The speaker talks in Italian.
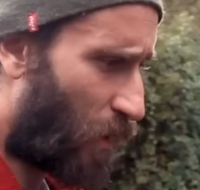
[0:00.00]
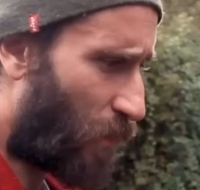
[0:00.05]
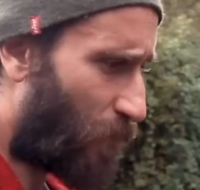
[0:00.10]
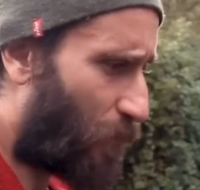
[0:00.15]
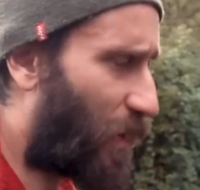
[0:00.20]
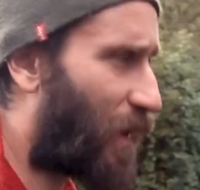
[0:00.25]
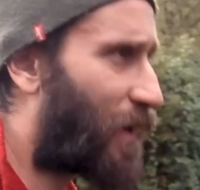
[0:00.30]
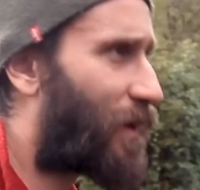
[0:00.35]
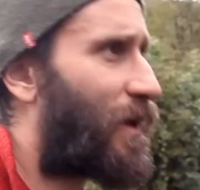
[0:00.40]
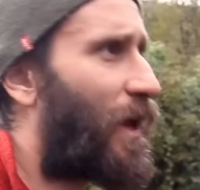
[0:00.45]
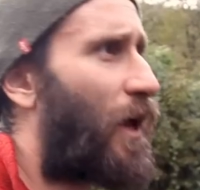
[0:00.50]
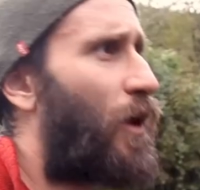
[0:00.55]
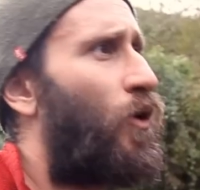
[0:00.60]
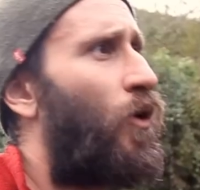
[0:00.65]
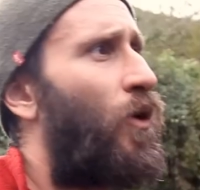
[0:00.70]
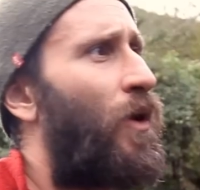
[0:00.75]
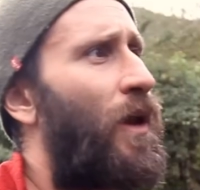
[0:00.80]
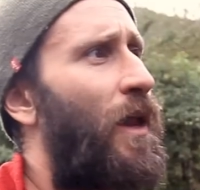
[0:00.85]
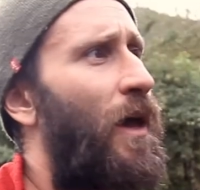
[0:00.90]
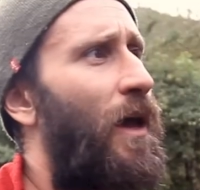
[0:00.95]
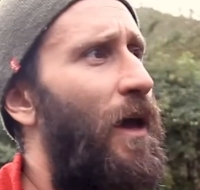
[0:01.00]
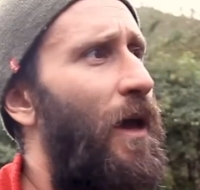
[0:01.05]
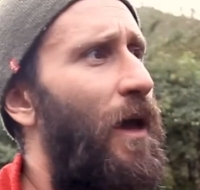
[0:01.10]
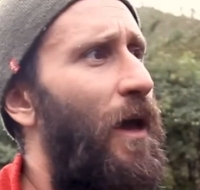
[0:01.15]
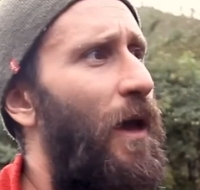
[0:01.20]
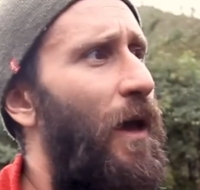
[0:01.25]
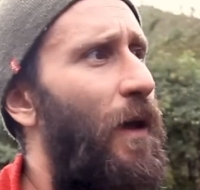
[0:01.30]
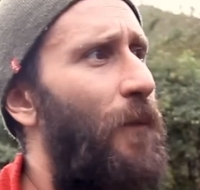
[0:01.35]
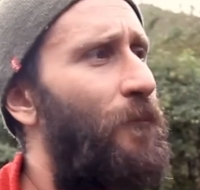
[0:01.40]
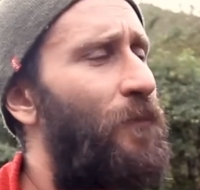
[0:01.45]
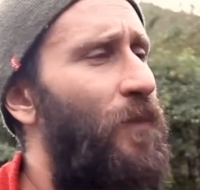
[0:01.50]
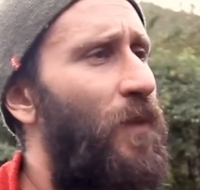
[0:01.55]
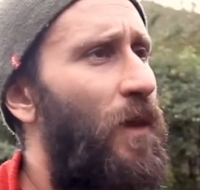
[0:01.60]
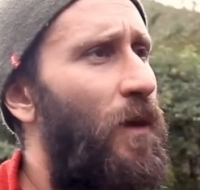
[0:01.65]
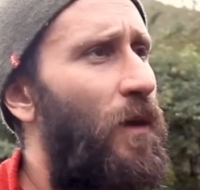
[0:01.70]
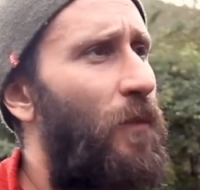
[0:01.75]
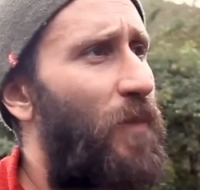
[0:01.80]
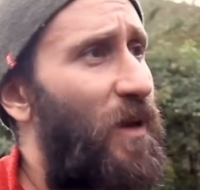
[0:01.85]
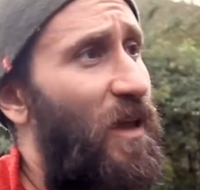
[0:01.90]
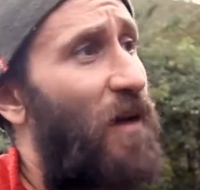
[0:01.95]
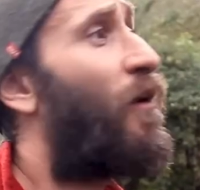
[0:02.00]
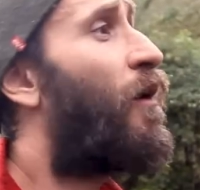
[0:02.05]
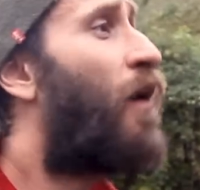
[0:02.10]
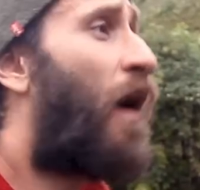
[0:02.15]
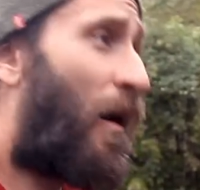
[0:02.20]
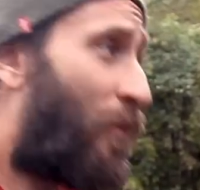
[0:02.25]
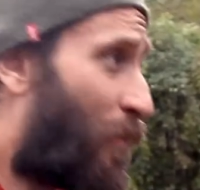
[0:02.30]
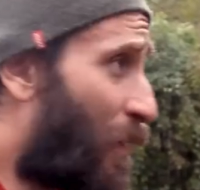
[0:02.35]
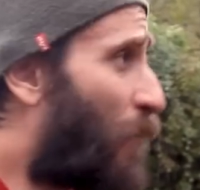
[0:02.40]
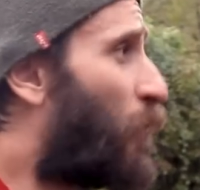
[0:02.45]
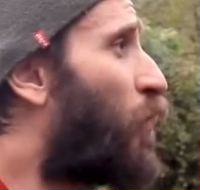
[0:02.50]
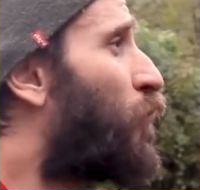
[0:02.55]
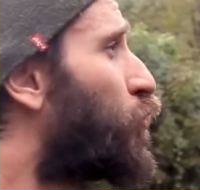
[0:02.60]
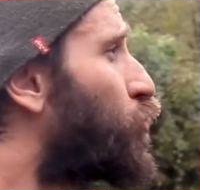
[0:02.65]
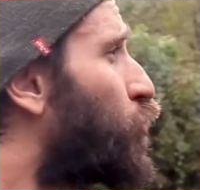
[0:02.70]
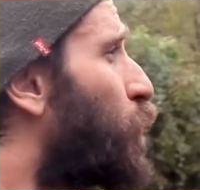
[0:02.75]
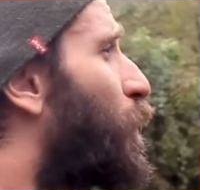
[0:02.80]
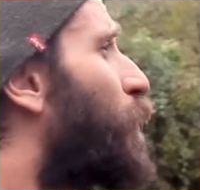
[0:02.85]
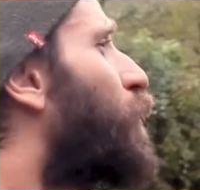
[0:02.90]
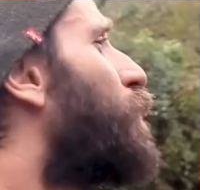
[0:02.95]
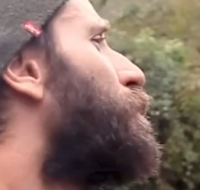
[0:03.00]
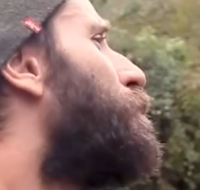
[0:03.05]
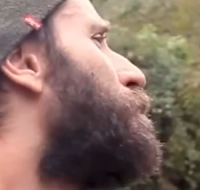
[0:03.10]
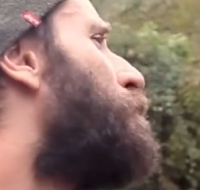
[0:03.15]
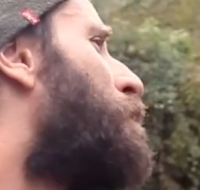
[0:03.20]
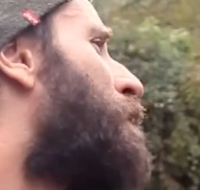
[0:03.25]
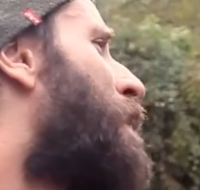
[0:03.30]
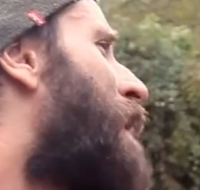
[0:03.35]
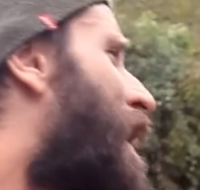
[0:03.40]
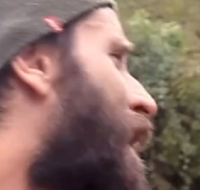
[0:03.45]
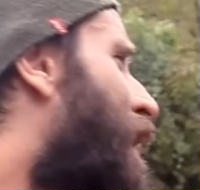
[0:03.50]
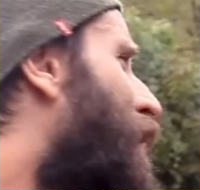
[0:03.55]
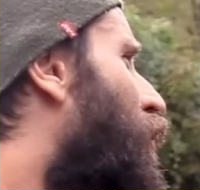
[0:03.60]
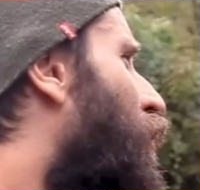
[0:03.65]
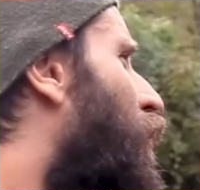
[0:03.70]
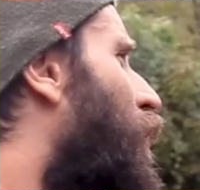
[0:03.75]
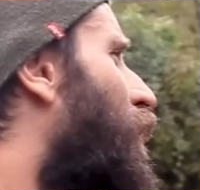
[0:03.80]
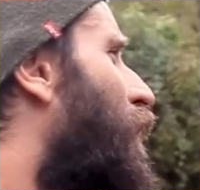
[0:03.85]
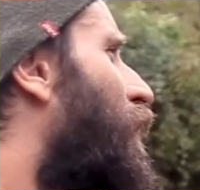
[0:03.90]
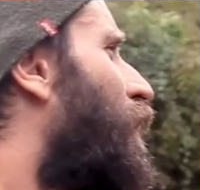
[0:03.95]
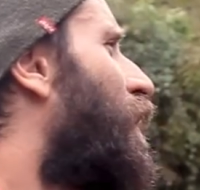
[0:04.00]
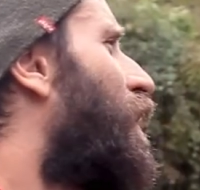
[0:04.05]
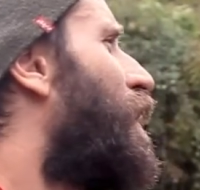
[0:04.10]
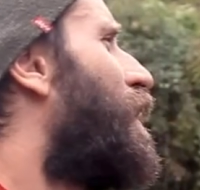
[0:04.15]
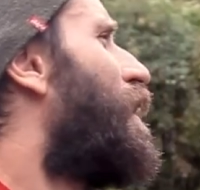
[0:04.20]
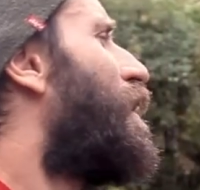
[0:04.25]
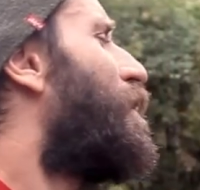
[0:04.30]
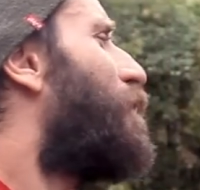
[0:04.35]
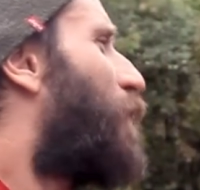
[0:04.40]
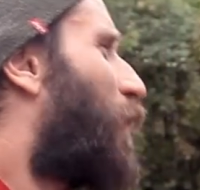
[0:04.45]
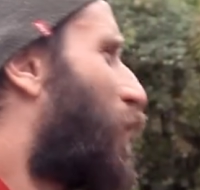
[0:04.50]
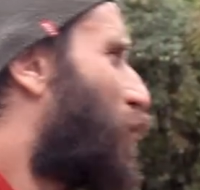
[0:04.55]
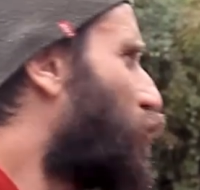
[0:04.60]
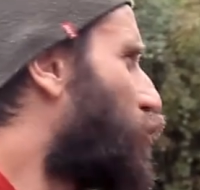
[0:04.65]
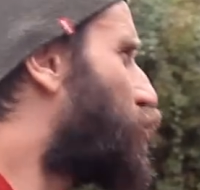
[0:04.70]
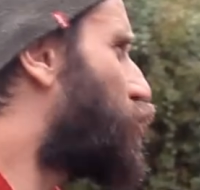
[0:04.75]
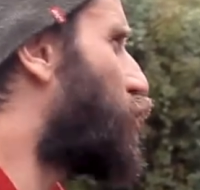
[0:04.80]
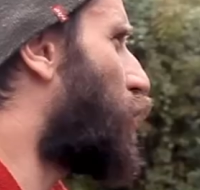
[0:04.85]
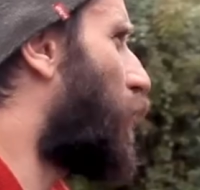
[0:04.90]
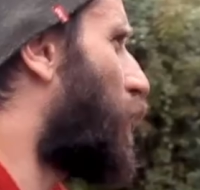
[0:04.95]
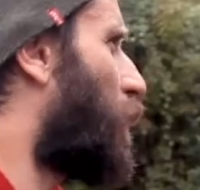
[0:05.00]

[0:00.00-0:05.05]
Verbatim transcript: perché, non, eh, perché abbiamo avuto pro meno produzione.